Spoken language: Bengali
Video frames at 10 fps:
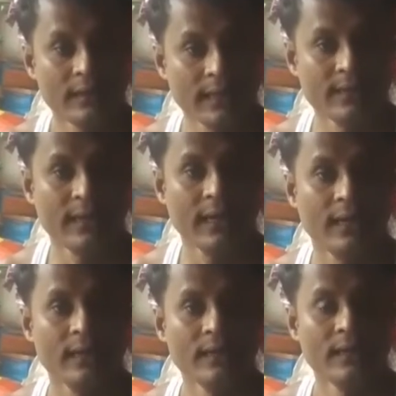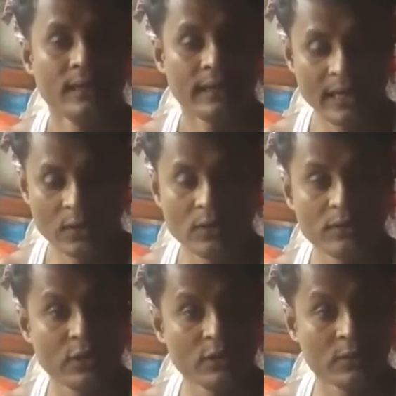ঠিক আছে এখন
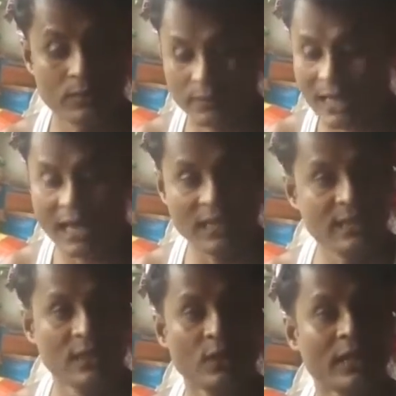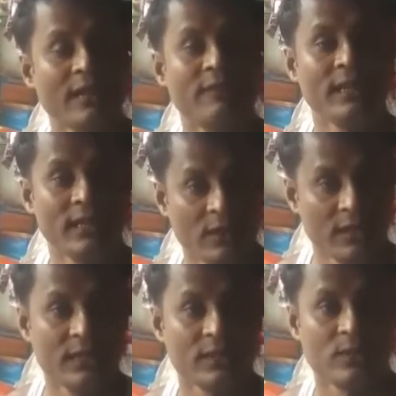যেহেতু ধান ছিল তাহলে পানি দেওয়া
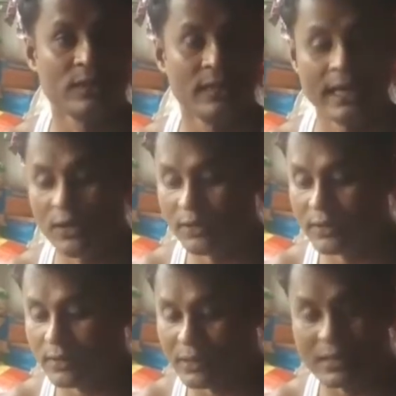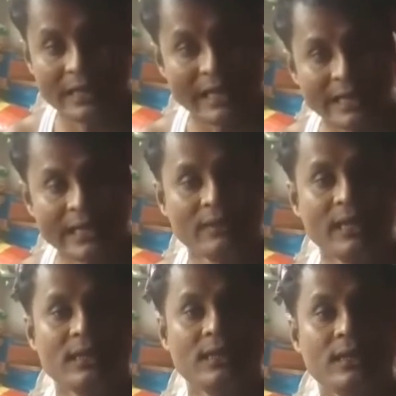নিষেধ করছি এখন ধান কেটে
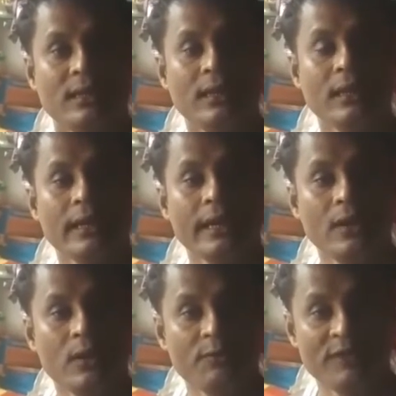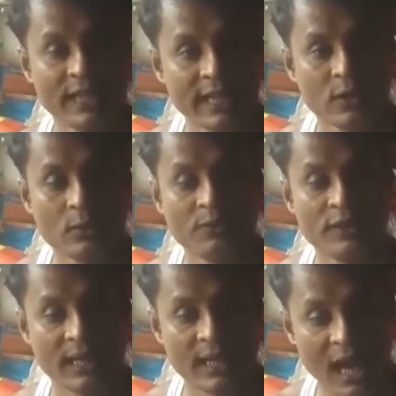বলাইছি এখন ফিশারি করবো
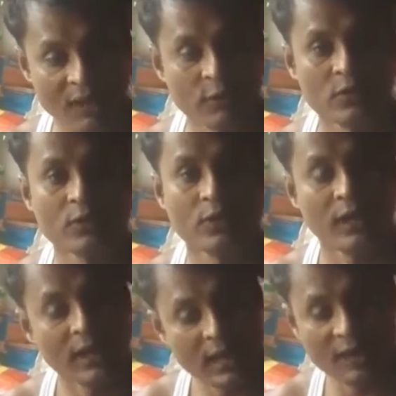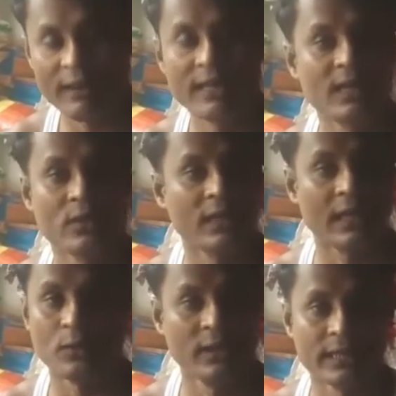ফিশারি আট পর্যন্ত পানি ছাড়া তার কোনো